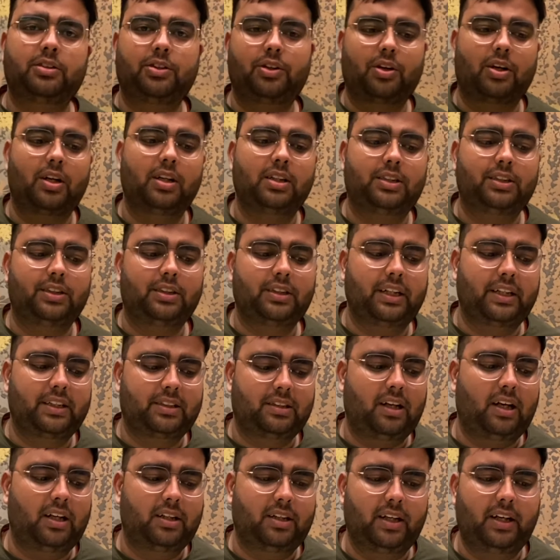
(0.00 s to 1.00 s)
और कल्चर्स एक
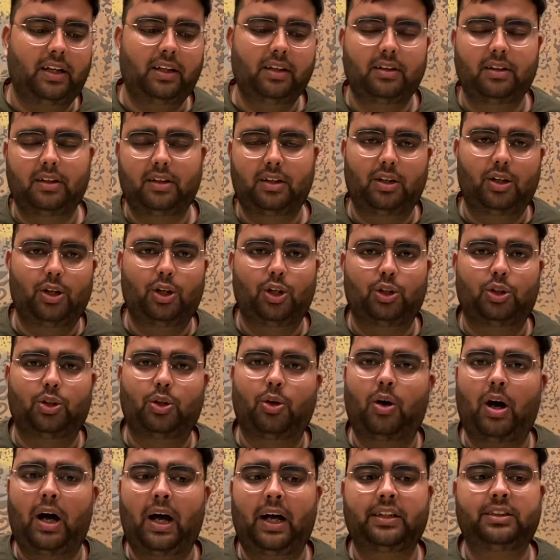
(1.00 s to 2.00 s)
साथ है
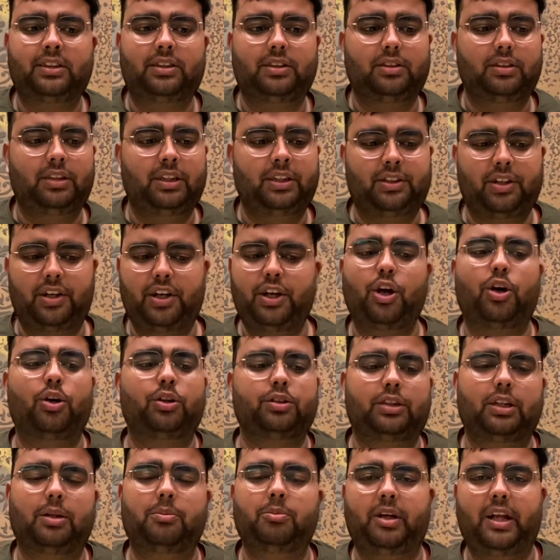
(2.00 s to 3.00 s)
तो आज इतनी
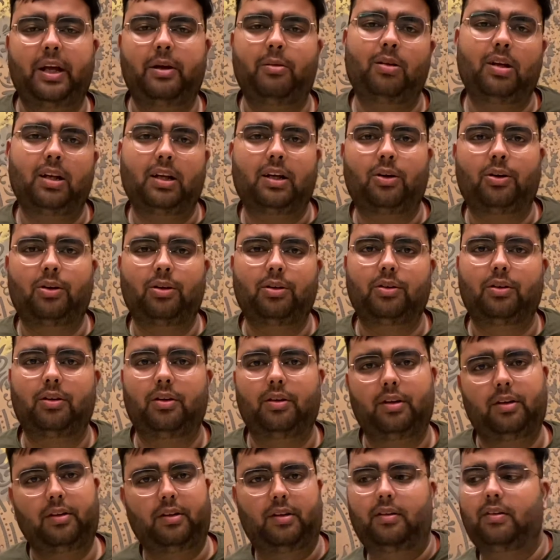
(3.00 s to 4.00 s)
औसम टेबल को
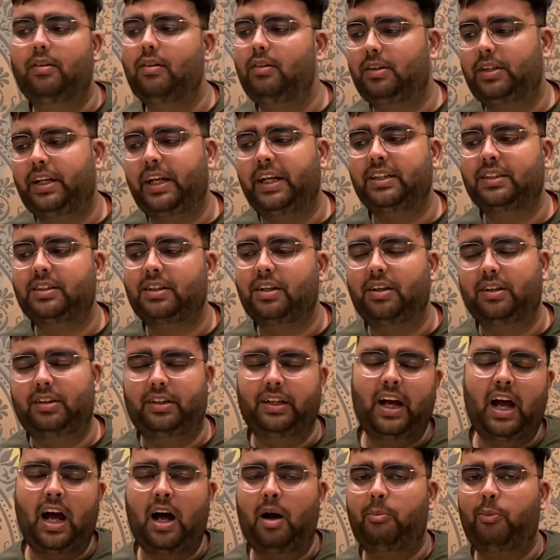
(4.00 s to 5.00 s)
टेस्ट करते
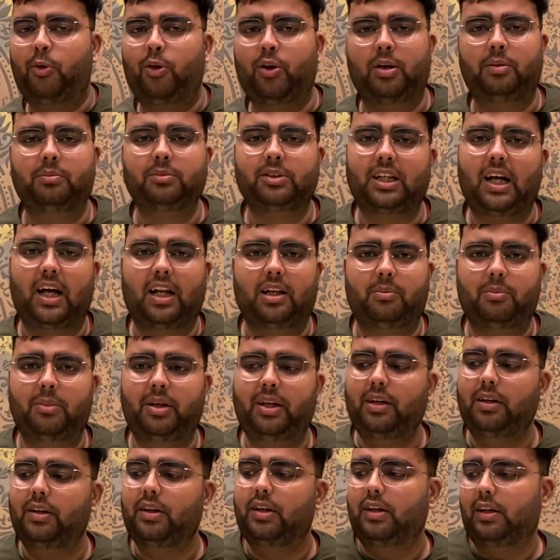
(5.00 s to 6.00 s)
हैं आप और हम साथ में
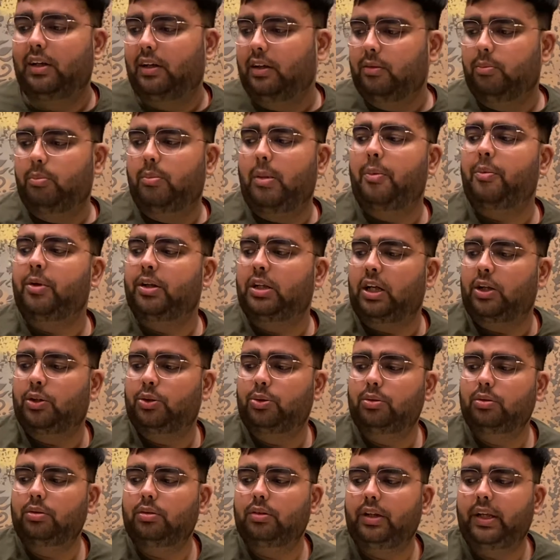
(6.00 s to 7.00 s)
मैं बता
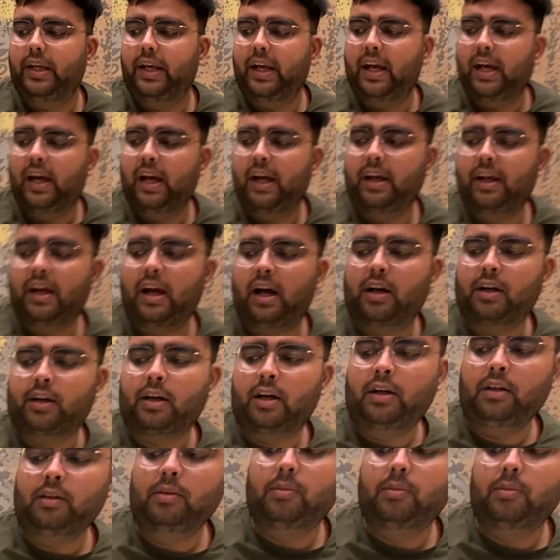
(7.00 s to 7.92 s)
दूँ ये है यहाँ का